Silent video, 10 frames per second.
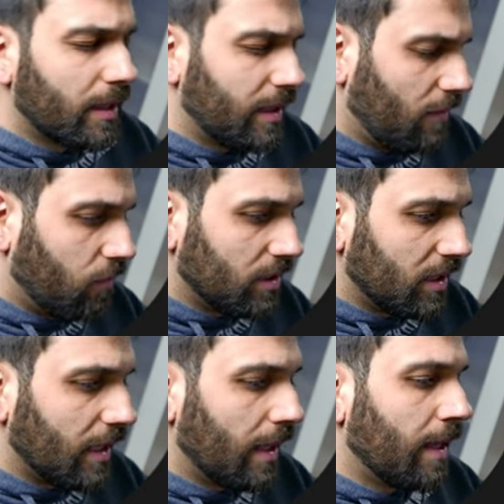Che vuol
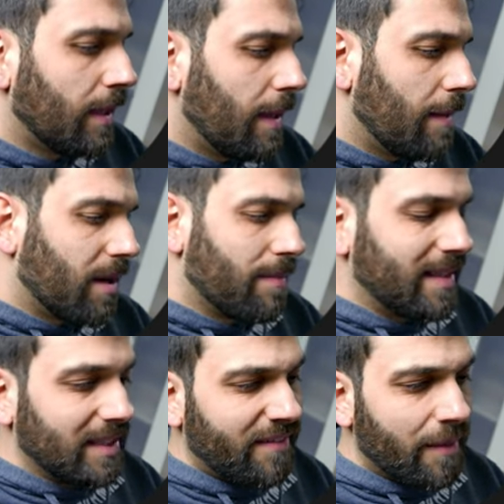dire?
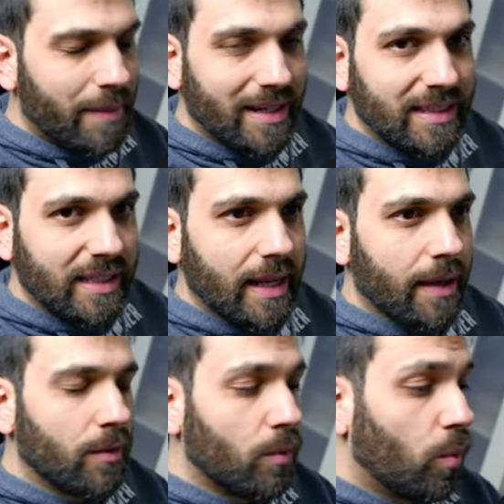Permette di far
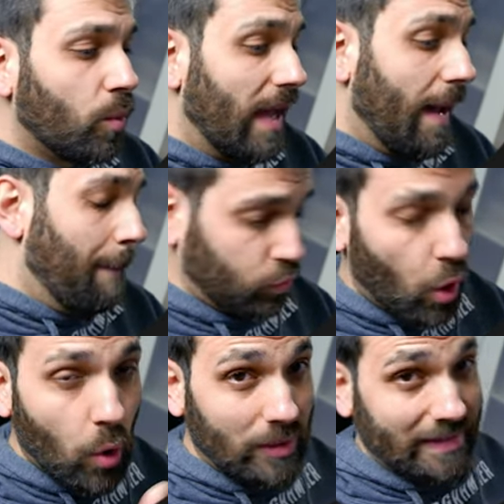partire una
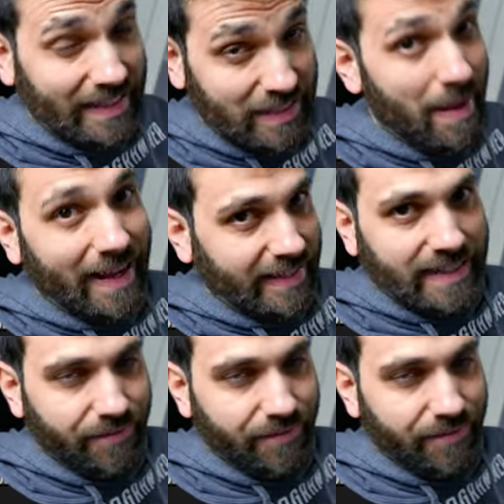sorta di macchina